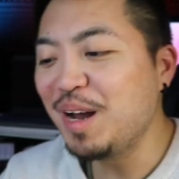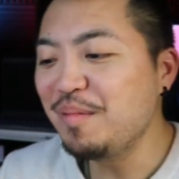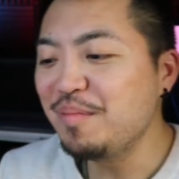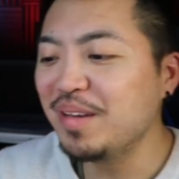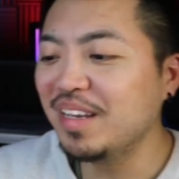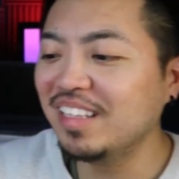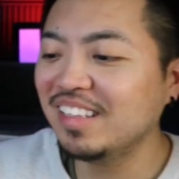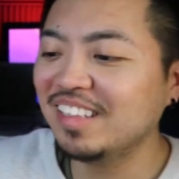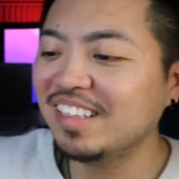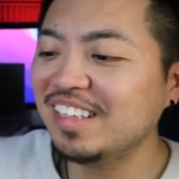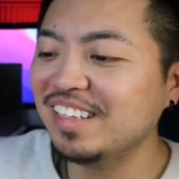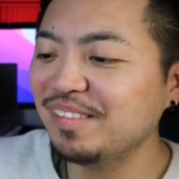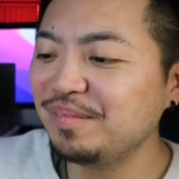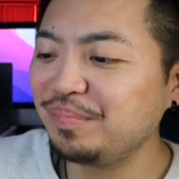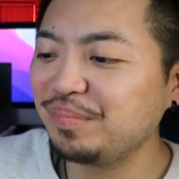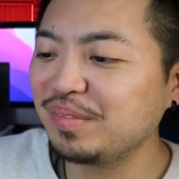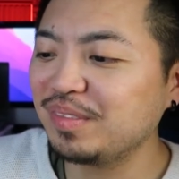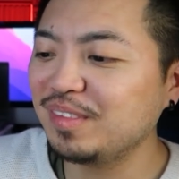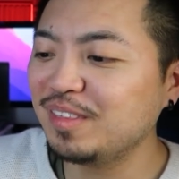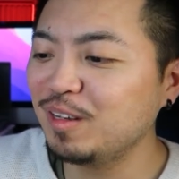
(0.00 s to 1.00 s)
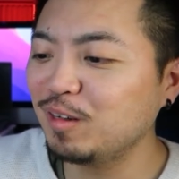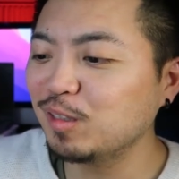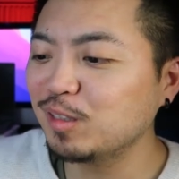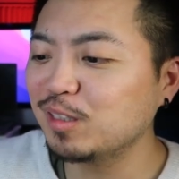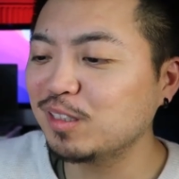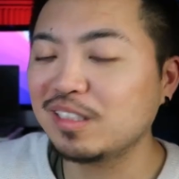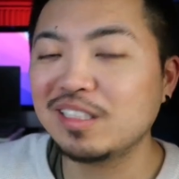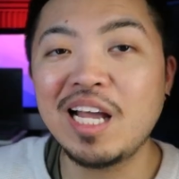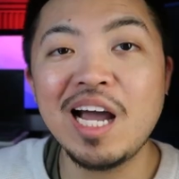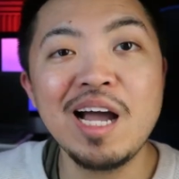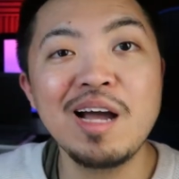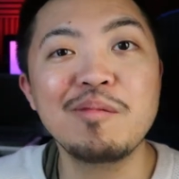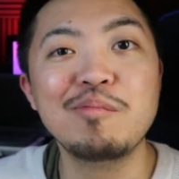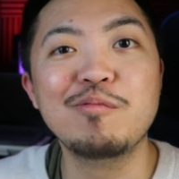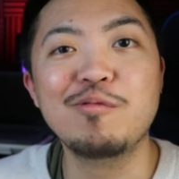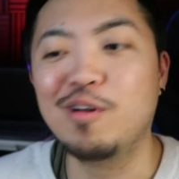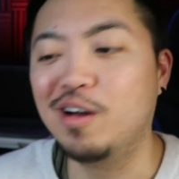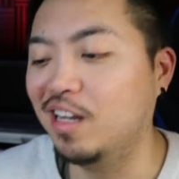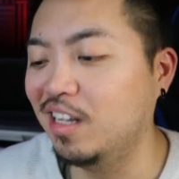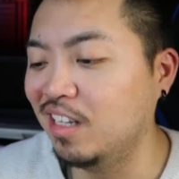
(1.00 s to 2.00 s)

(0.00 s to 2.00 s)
Grabe, hindi, hindi ako snob.